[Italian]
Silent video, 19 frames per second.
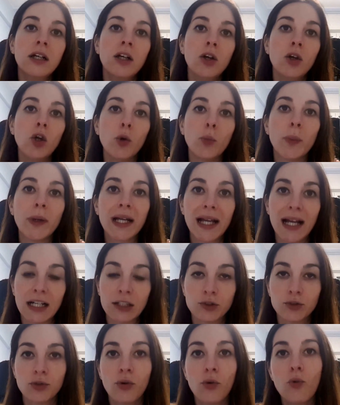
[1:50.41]
L'ho
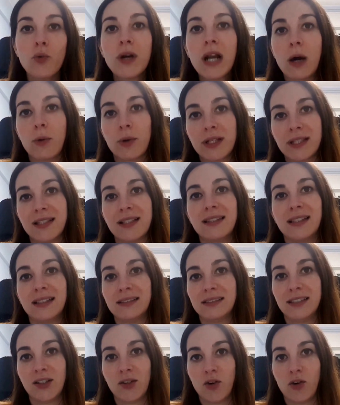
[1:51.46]
pagato
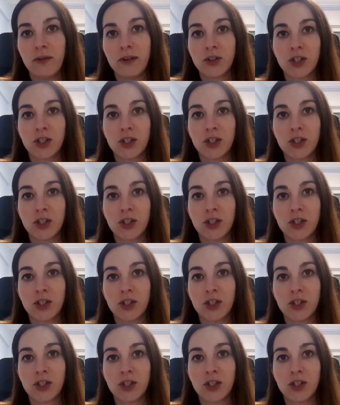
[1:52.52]
1,79 euro,